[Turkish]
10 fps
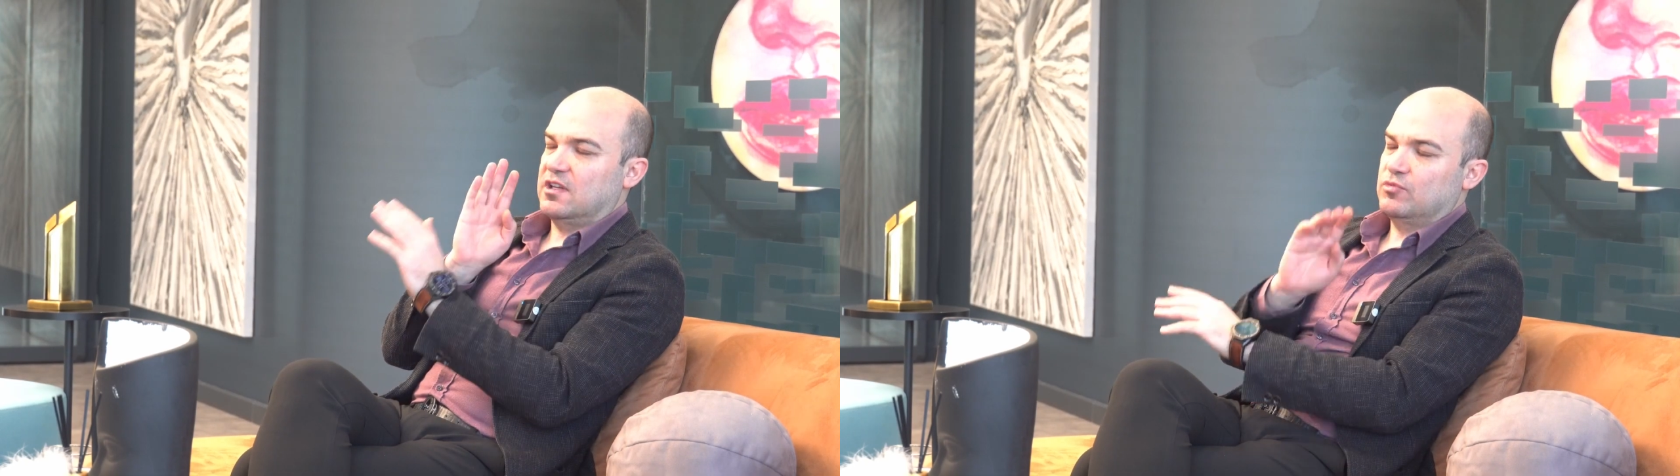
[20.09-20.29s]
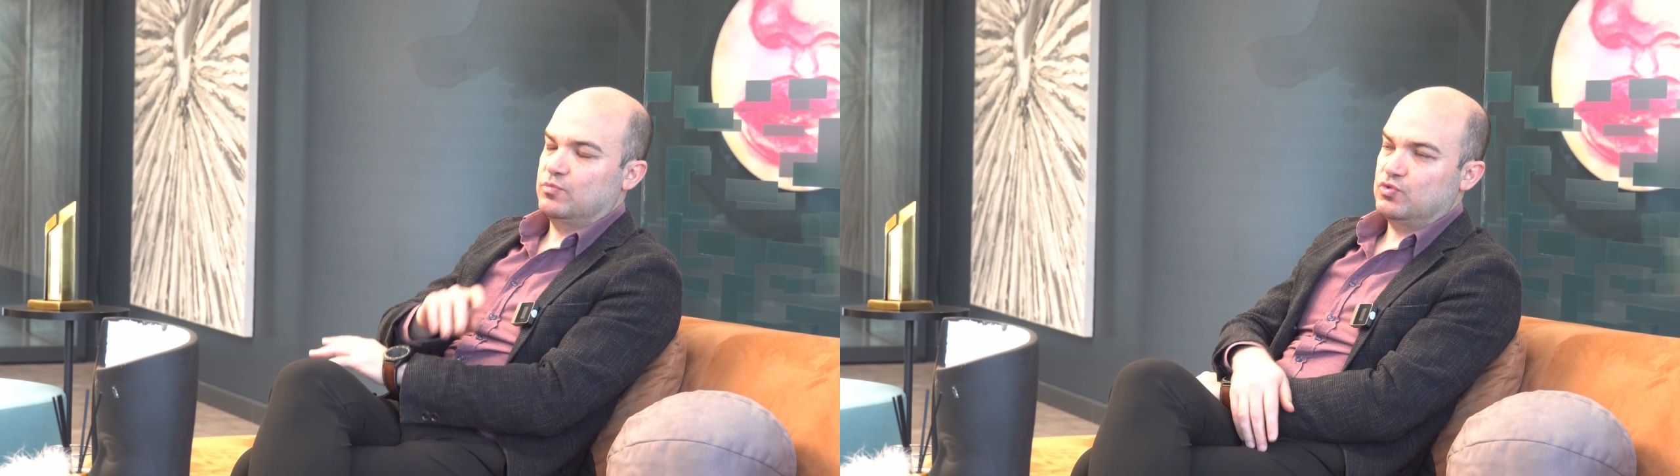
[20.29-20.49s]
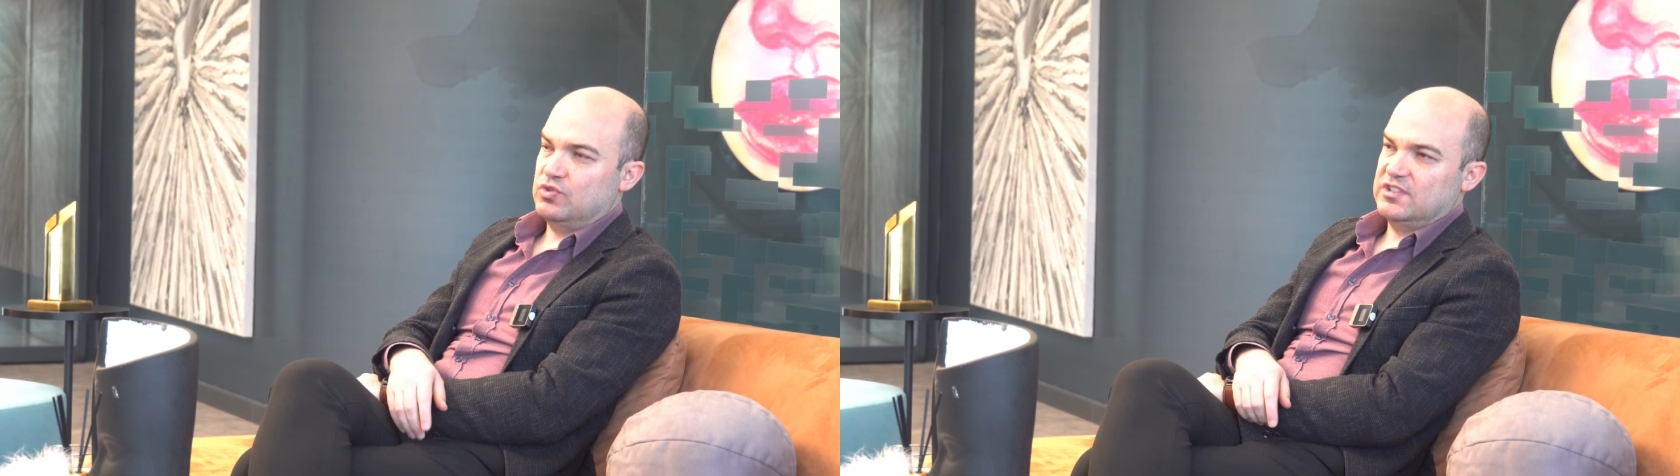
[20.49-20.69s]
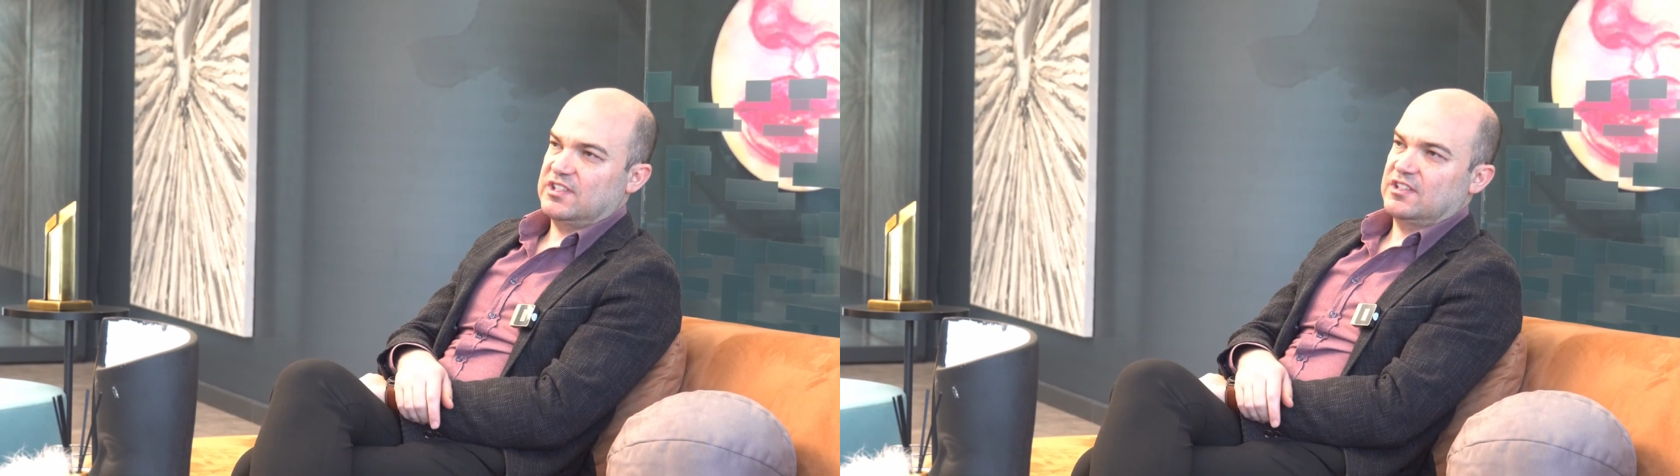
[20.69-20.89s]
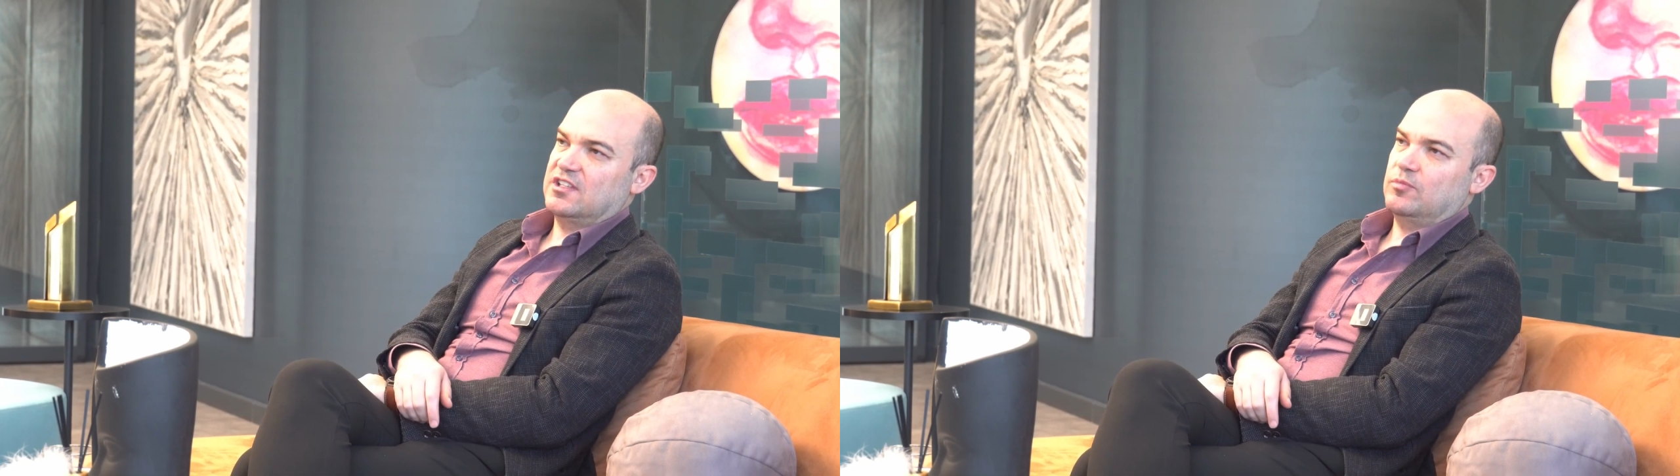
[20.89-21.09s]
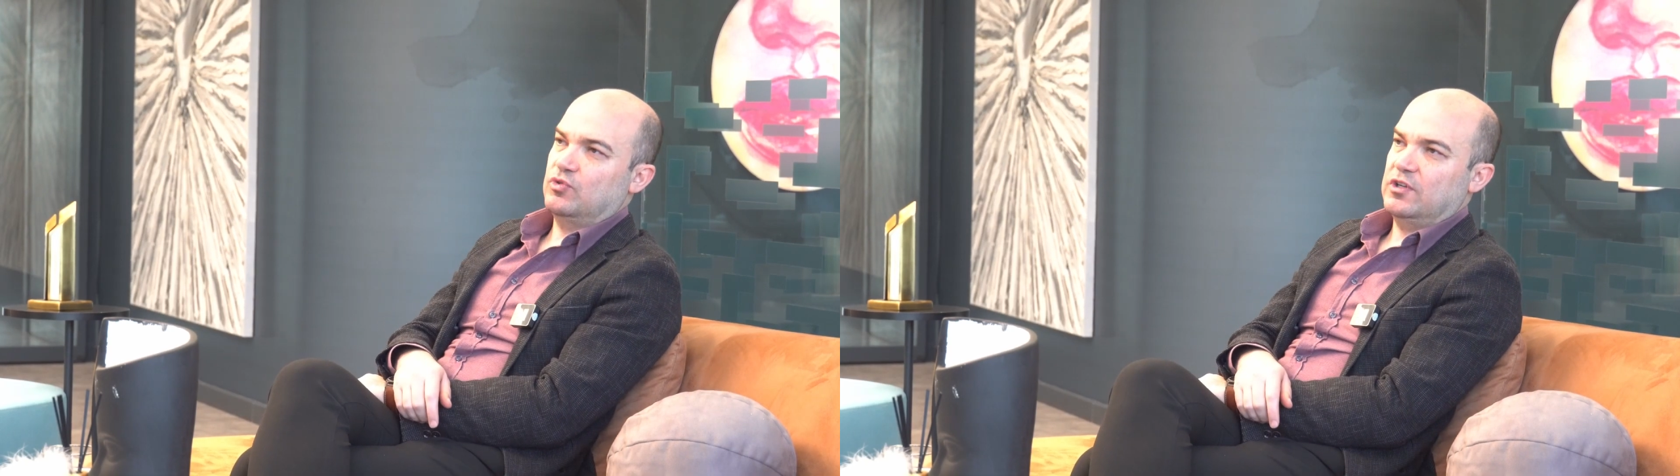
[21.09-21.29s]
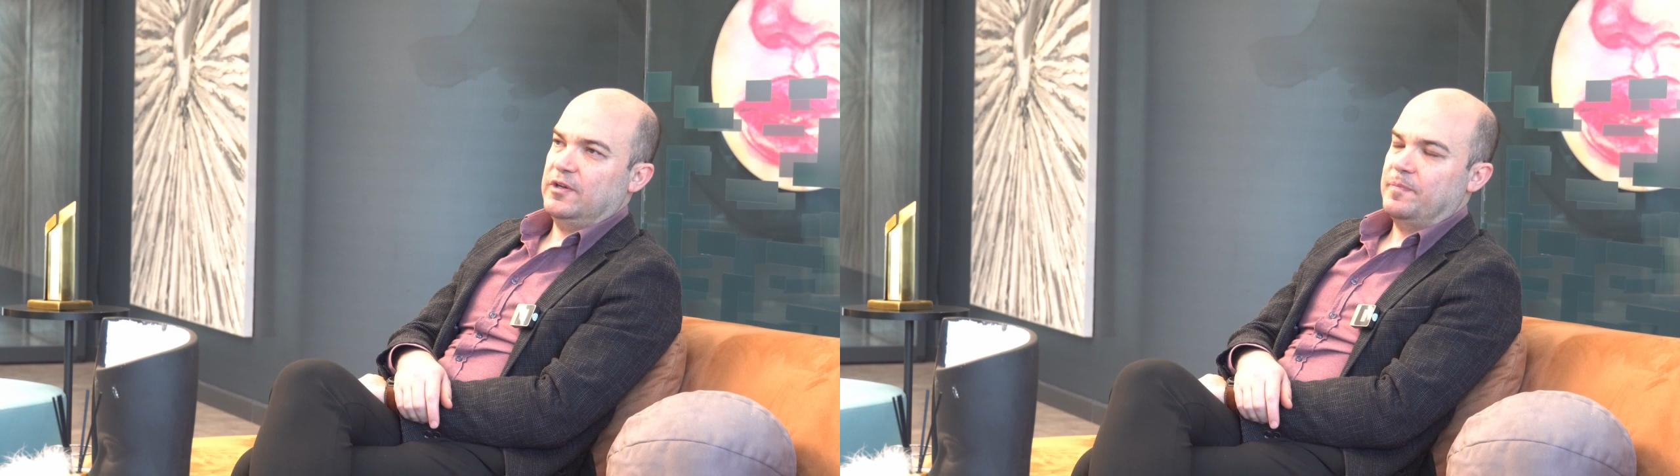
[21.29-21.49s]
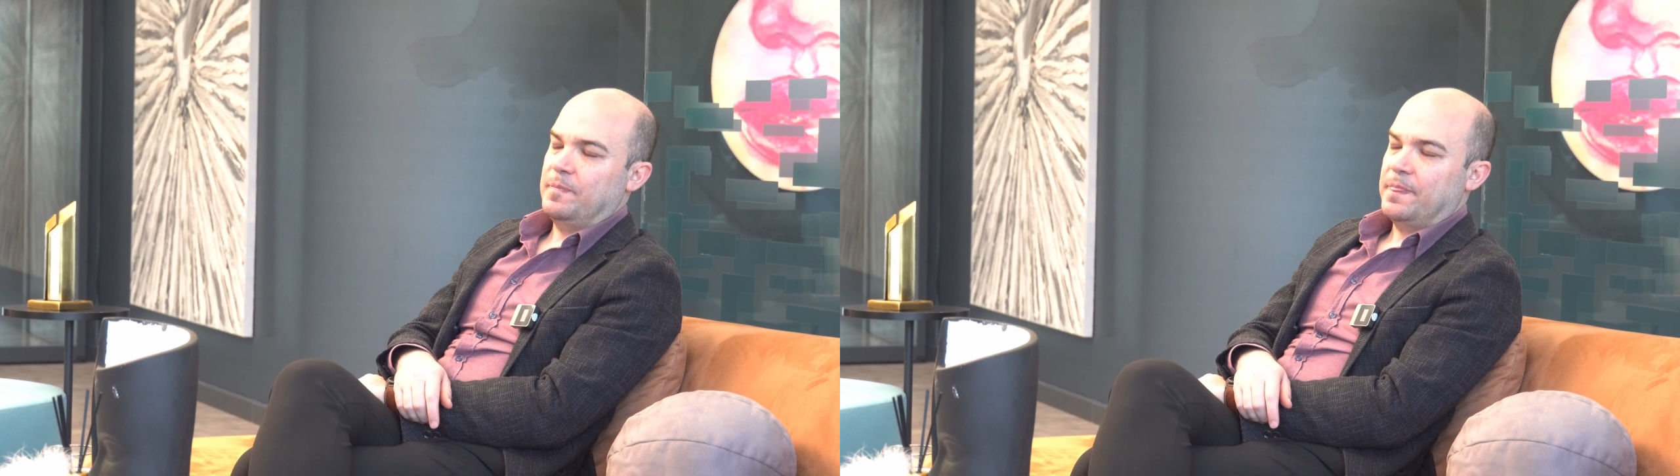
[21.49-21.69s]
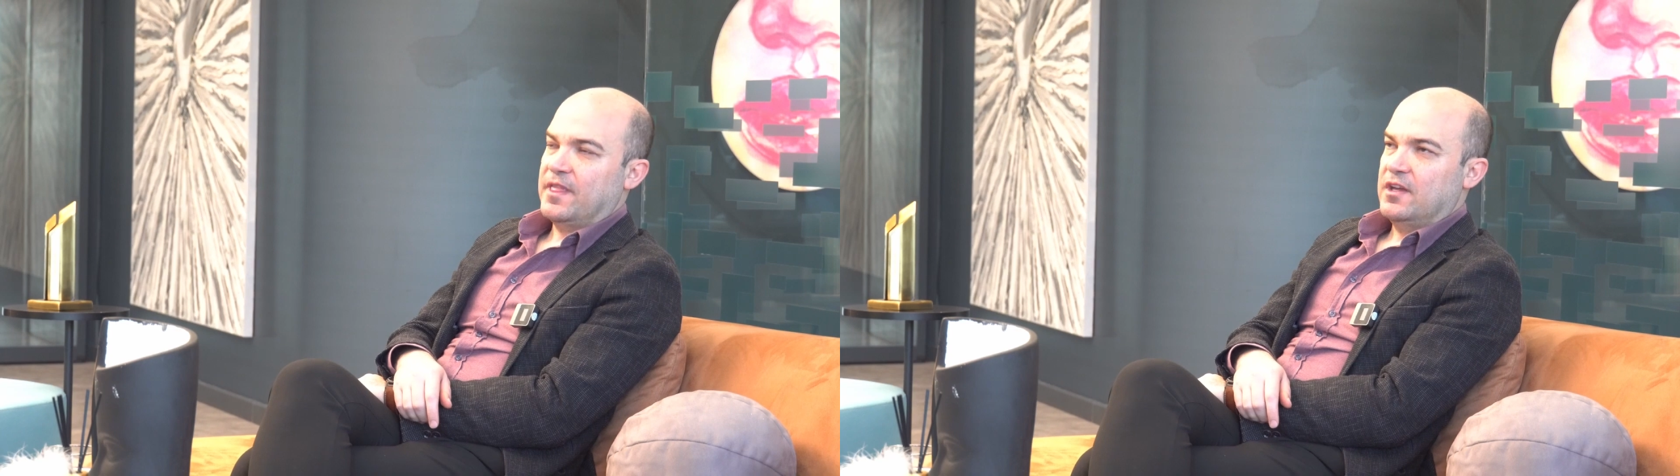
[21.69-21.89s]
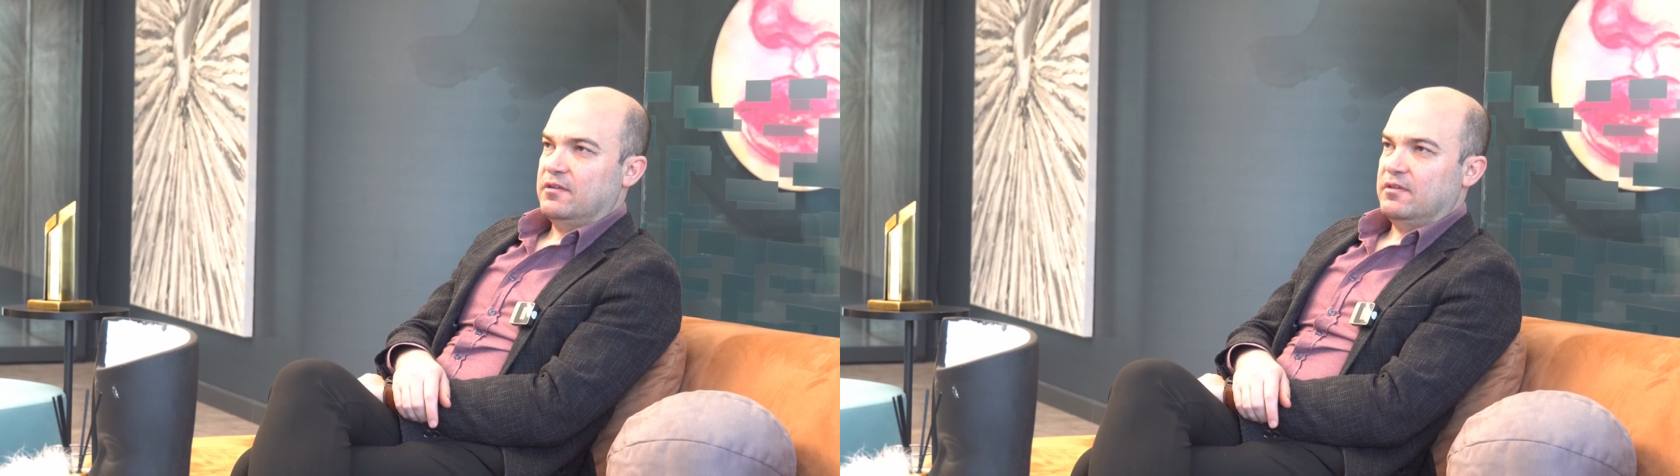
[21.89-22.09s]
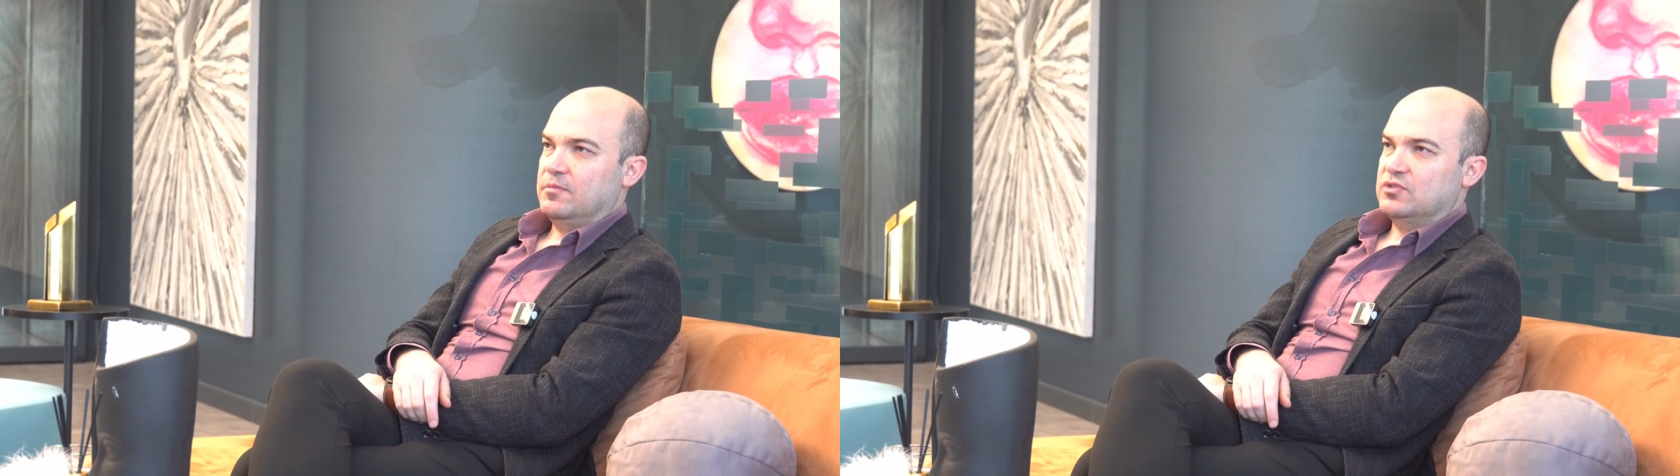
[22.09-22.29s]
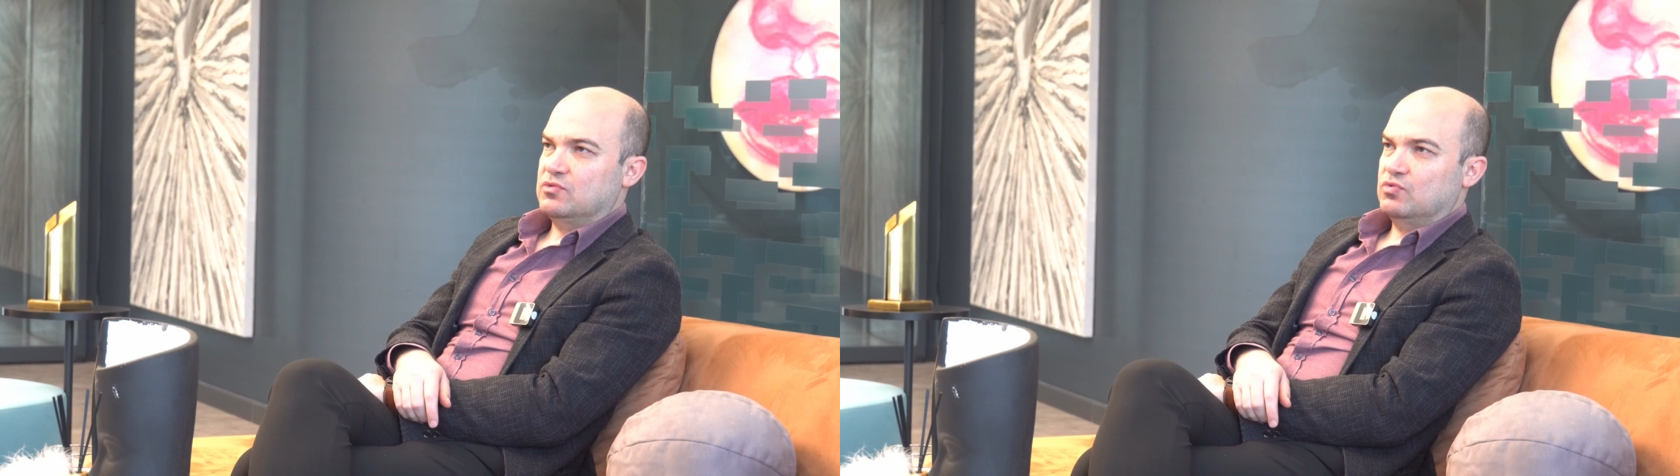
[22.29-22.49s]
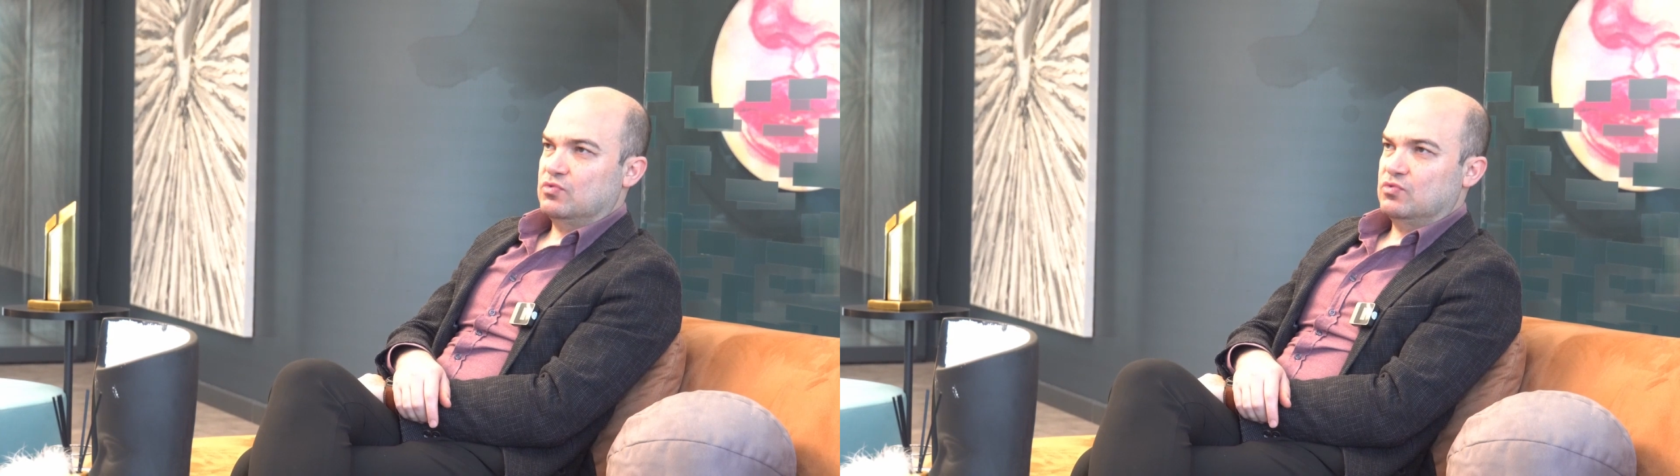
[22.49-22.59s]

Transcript: Yani bu bütün insanlarda böyle. Ve biz